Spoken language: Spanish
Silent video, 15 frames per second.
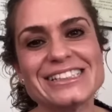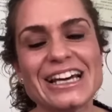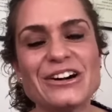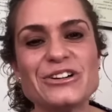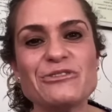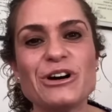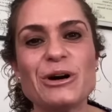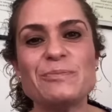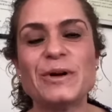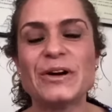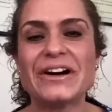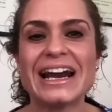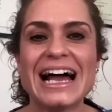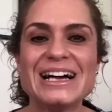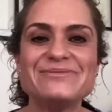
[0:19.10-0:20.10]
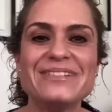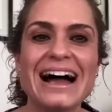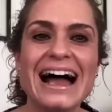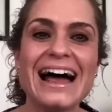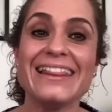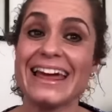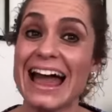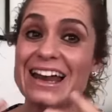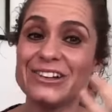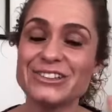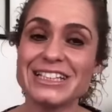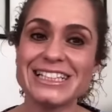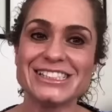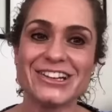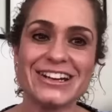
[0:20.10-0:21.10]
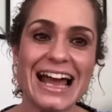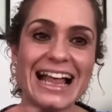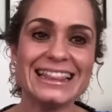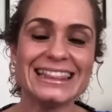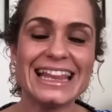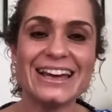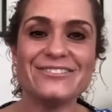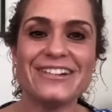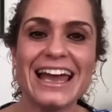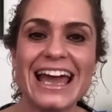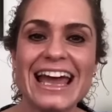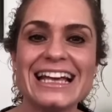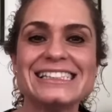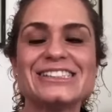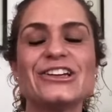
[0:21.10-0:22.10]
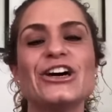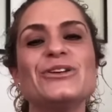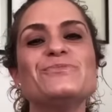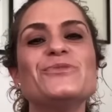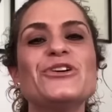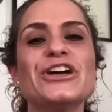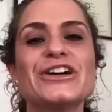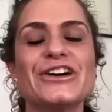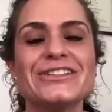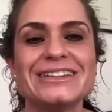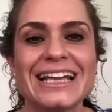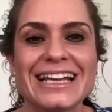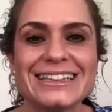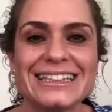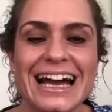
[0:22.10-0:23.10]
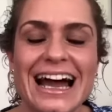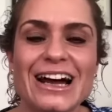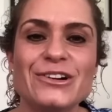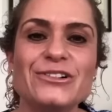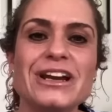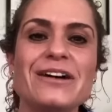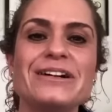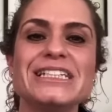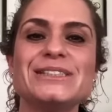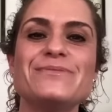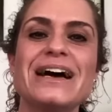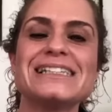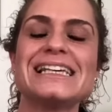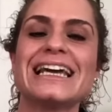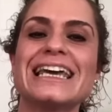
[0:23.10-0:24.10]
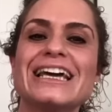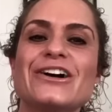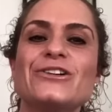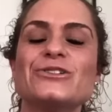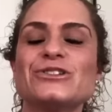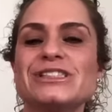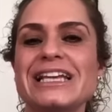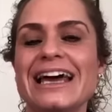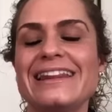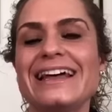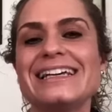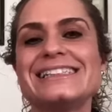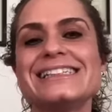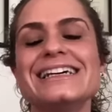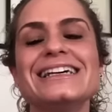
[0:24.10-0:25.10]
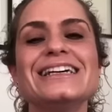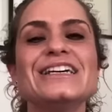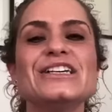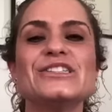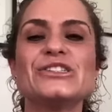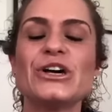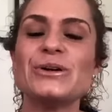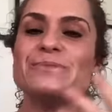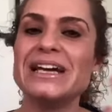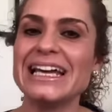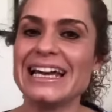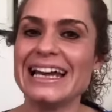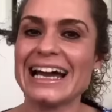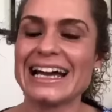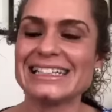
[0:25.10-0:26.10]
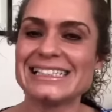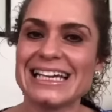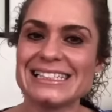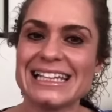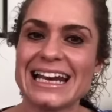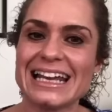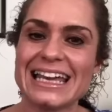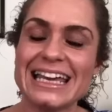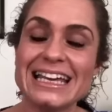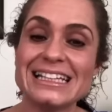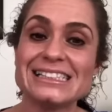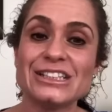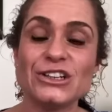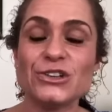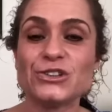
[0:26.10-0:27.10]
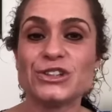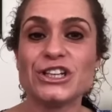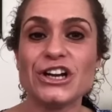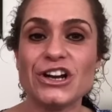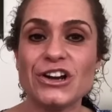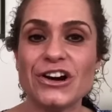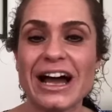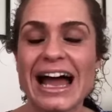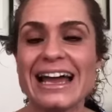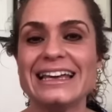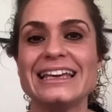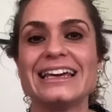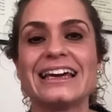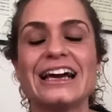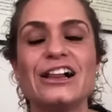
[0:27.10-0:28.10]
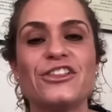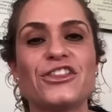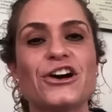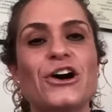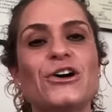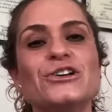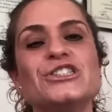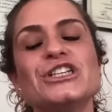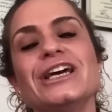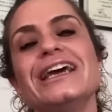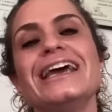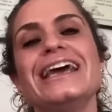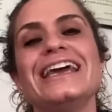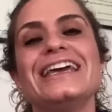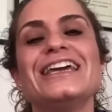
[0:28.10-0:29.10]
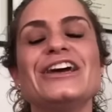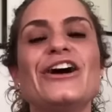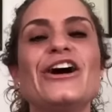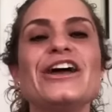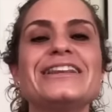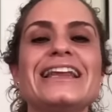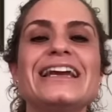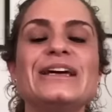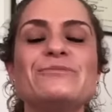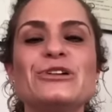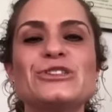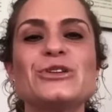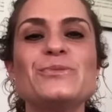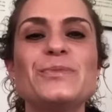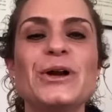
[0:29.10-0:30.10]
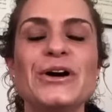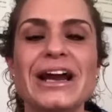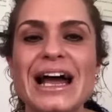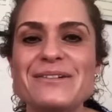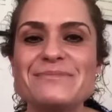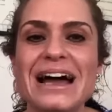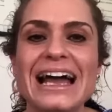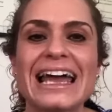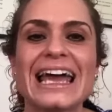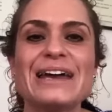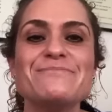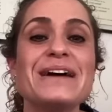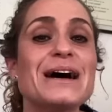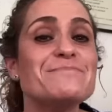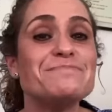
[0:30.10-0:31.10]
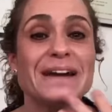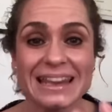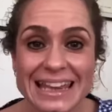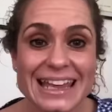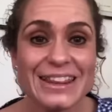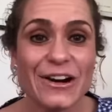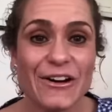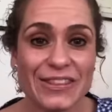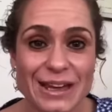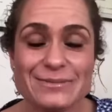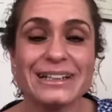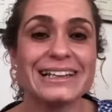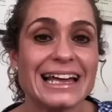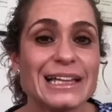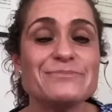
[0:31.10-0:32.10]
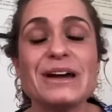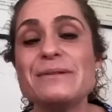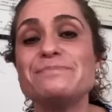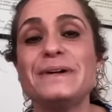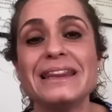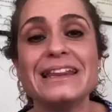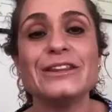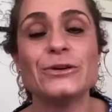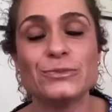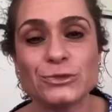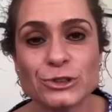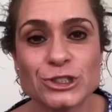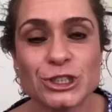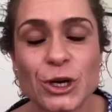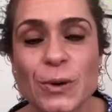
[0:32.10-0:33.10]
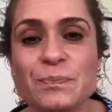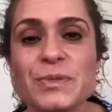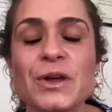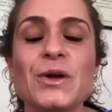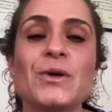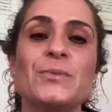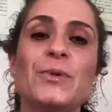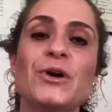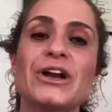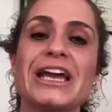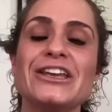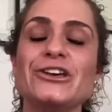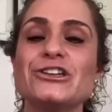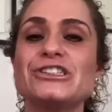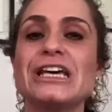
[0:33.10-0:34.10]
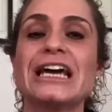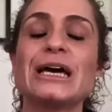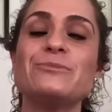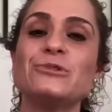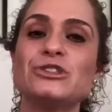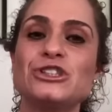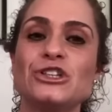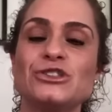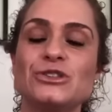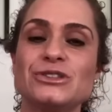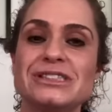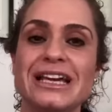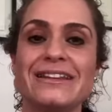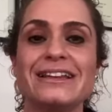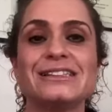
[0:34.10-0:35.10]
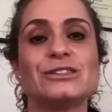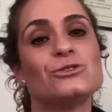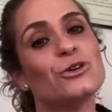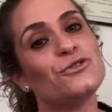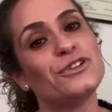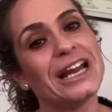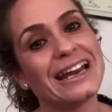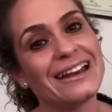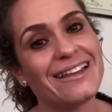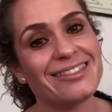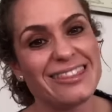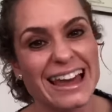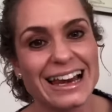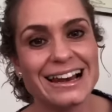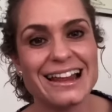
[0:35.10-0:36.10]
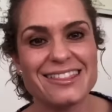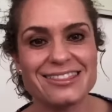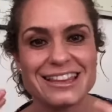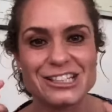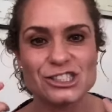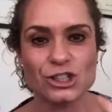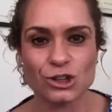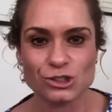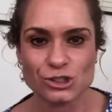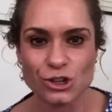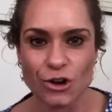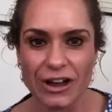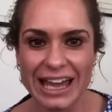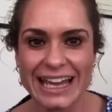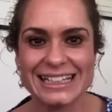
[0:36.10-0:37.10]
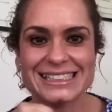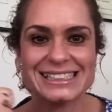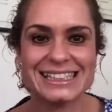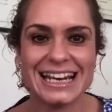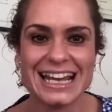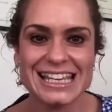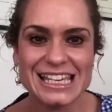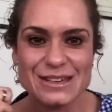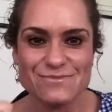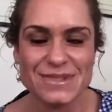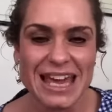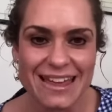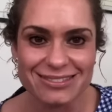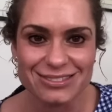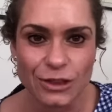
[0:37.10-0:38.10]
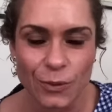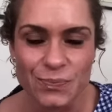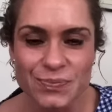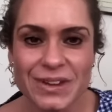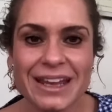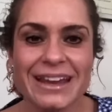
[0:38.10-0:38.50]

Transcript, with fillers: a un nuevo programa de A Nutricional TV. Estoy muy contenta una vez más aquí con ustedes. Soy Mariana García Sarquís, nutrióloga y health coach. Y hoy tenemos un programa que me han pedido, de verdad me han pedido mucho porque yo sé que muchos de ustedes sufren del dichoso estreñimiento.